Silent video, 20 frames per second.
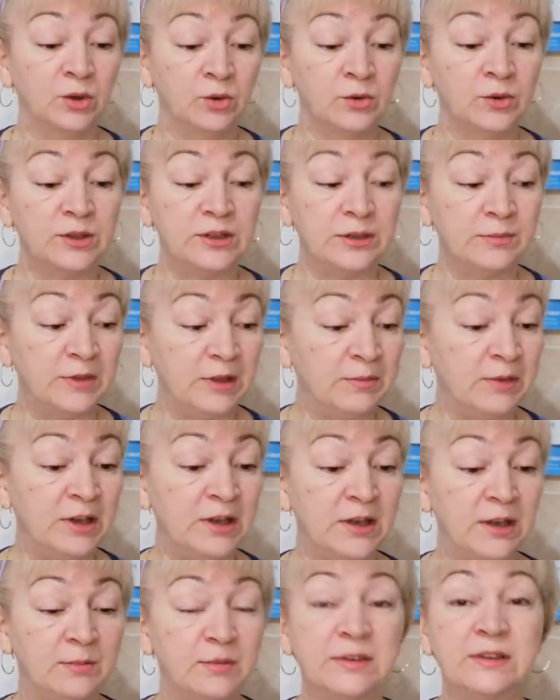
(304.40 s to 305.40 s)
Ну и тем не
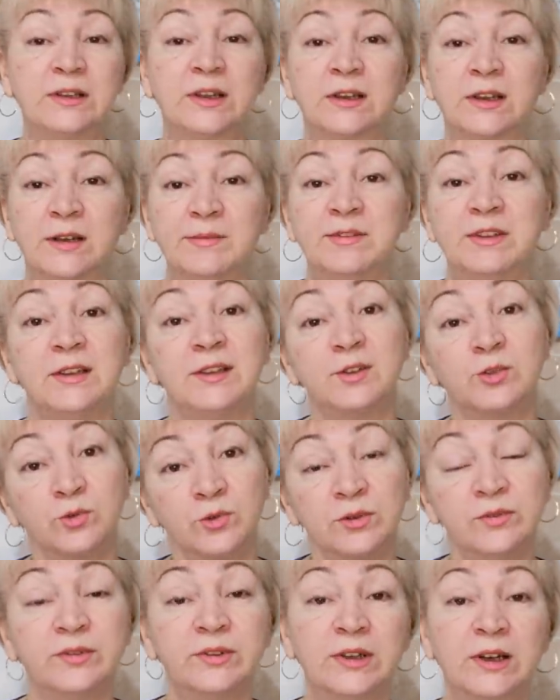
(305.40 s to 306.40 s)
менее мы стараемся
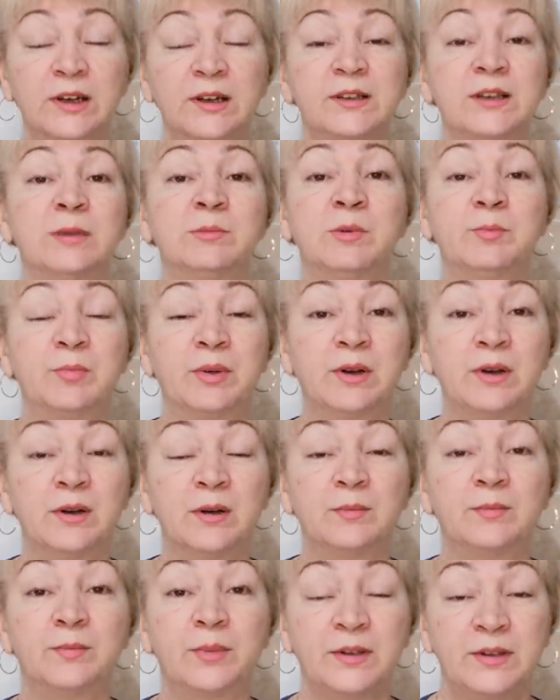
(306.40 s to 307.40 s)
искусственно хотя бы
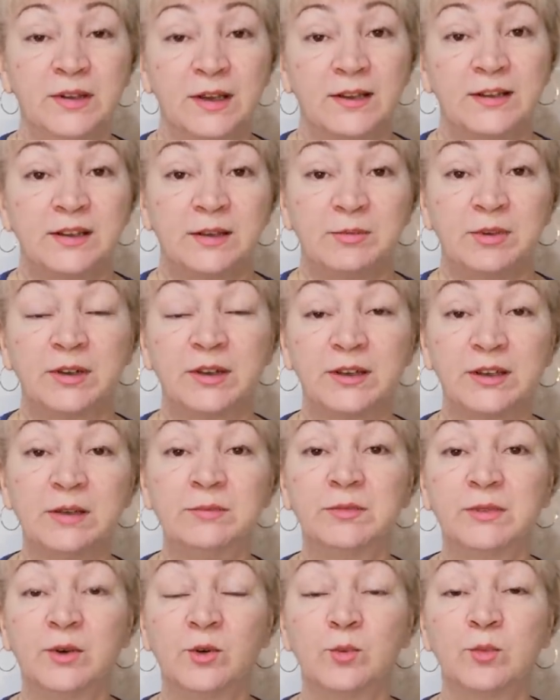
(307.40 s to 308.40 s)
поднять себе
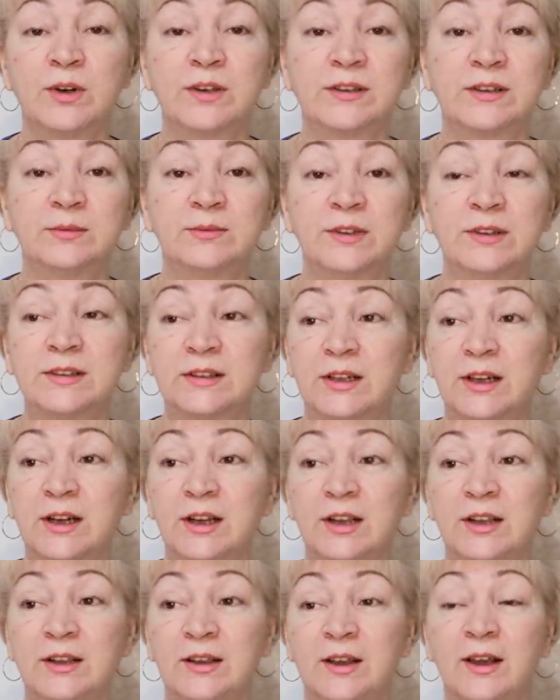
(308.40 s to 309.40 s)
каким-то образом
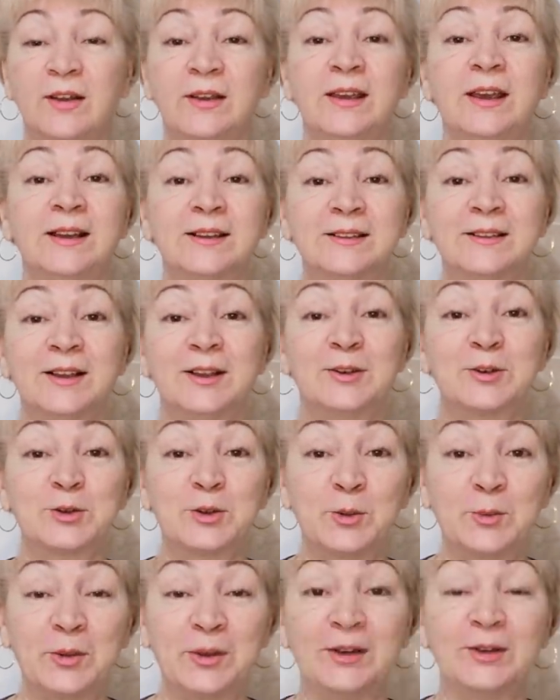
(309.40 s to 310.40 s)
настроение. Я знаю,
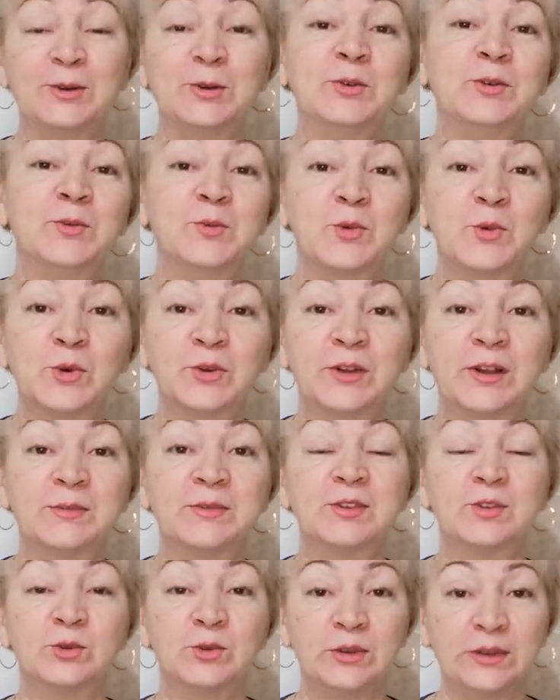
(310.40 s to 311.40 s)
что перед Новым
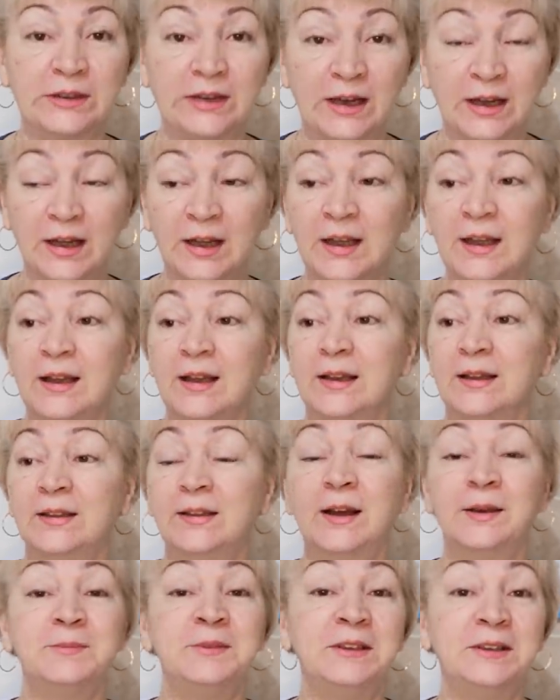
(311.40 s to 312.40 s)
годом суета,
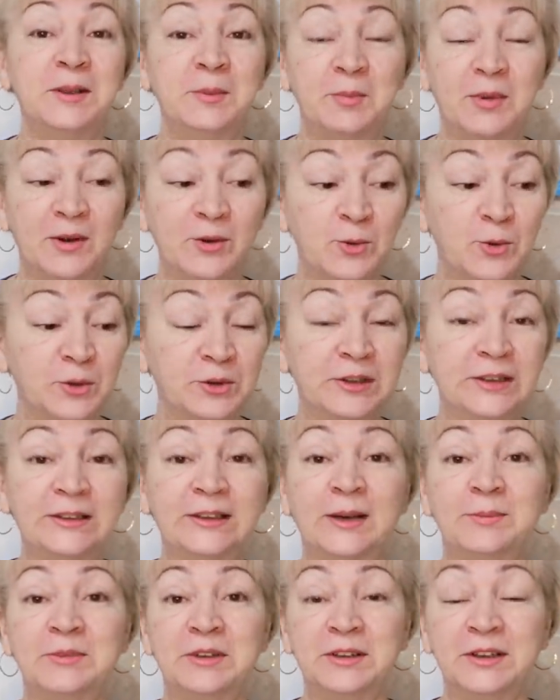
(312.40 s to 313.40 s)
нам не до погоды,
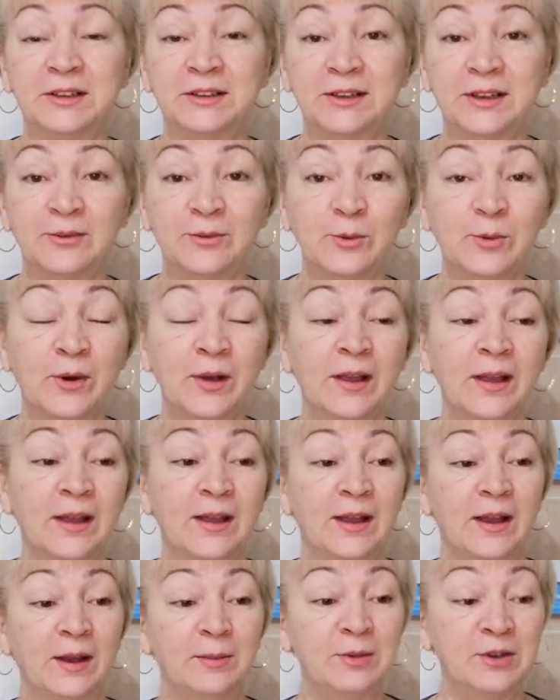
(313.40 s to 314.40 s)
нам не до того.
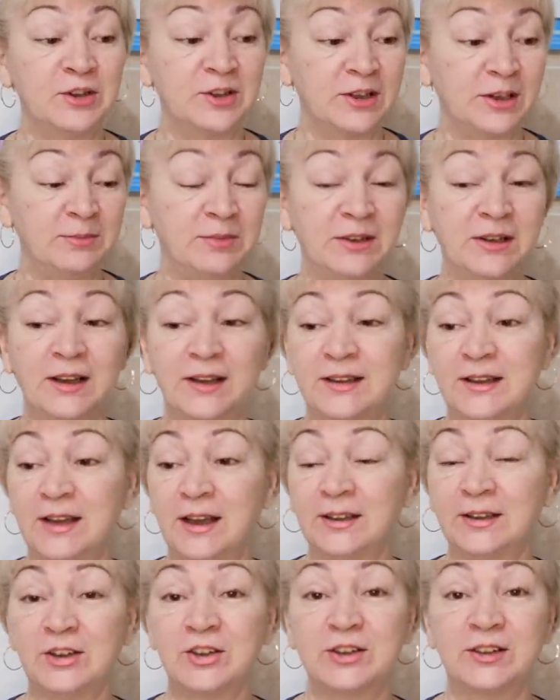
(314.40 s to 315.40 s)
Обычно
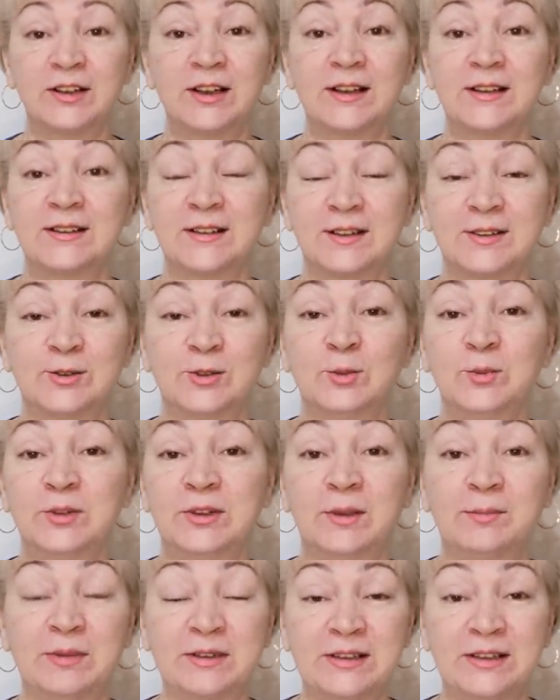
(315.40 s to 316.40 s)
беготня начинается,
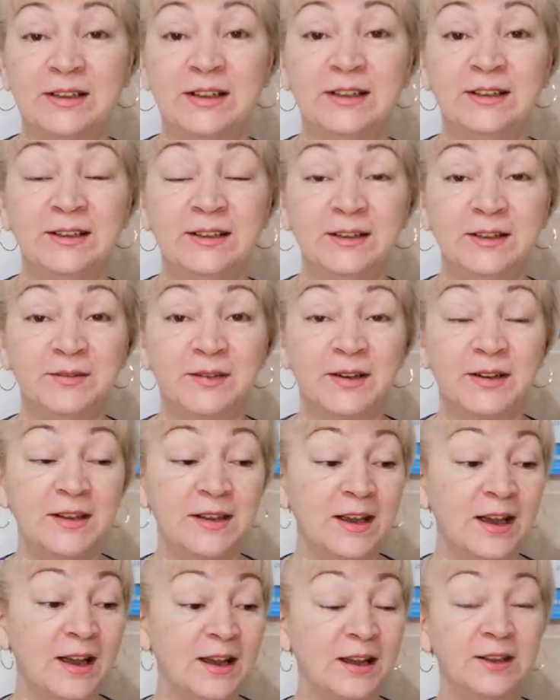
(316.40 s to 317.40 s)
особенно последние два
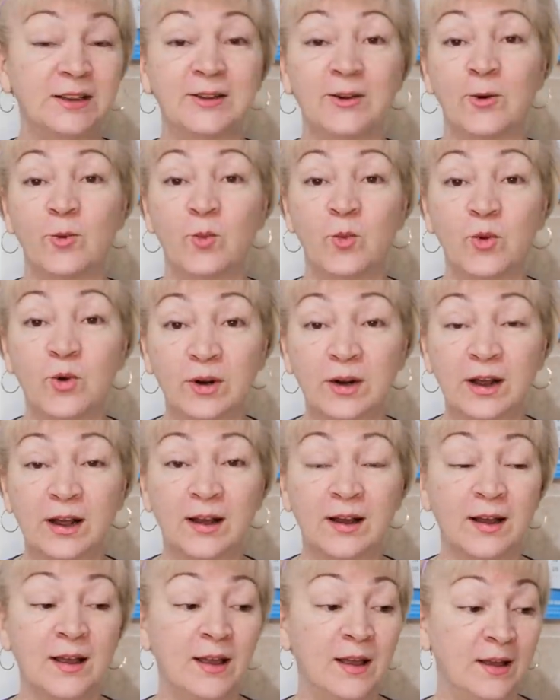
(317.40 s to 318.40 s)
дня, это
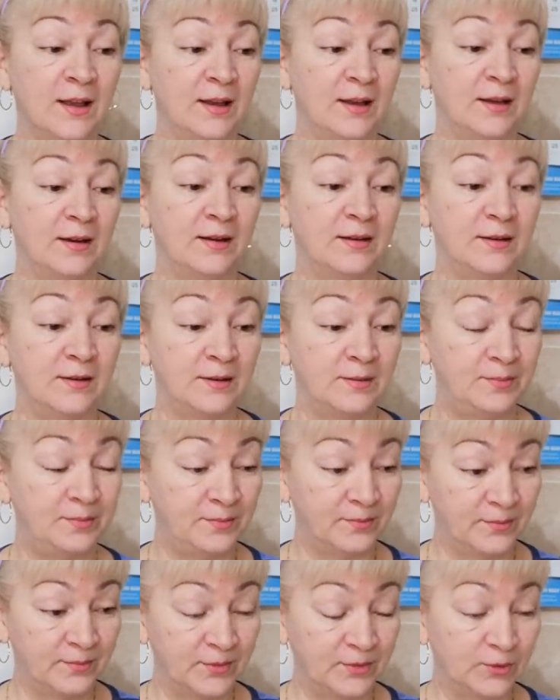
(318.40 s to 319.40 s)
уборка. Э,
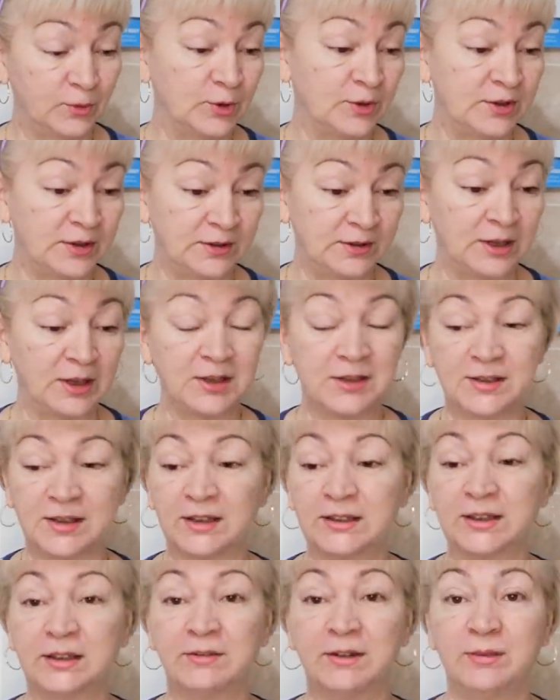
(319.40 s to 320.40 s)
вот
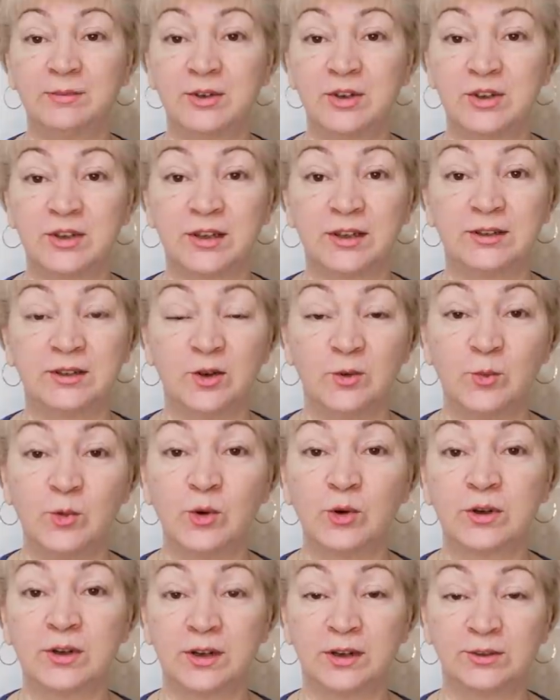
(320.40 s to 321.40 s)
30-го обычно это
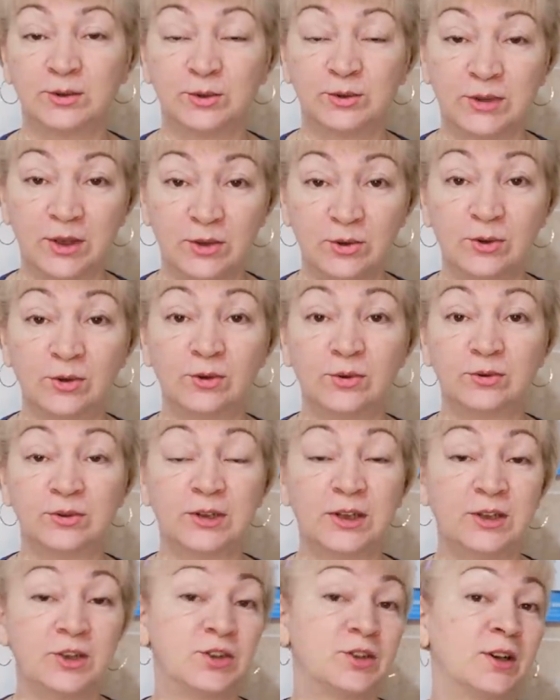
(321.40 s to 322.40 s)
уборка, кто-то
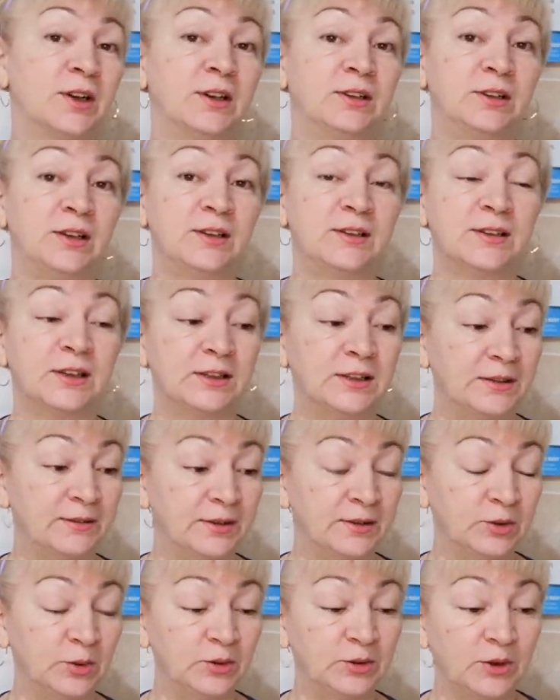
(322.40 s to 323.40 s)
елку наряжает
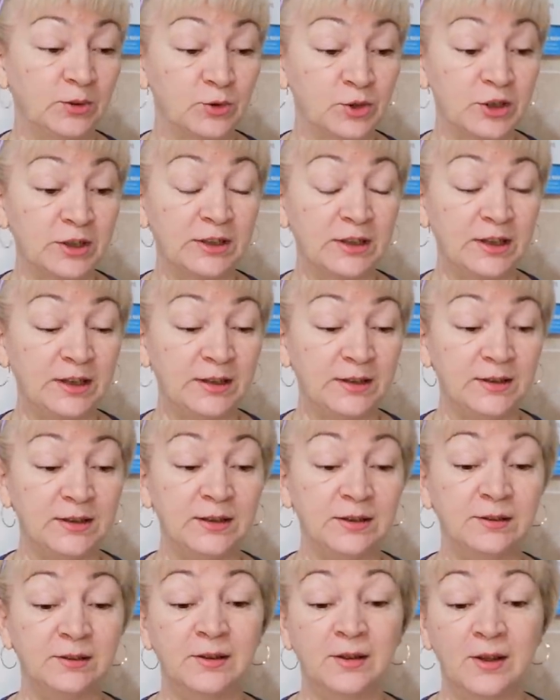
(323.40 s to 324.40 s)
30-го, кто-то уже
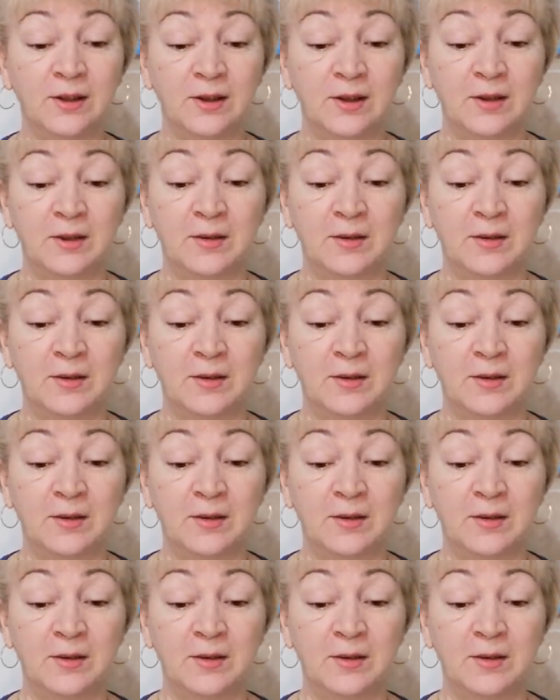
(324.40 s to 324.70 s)
нарядил.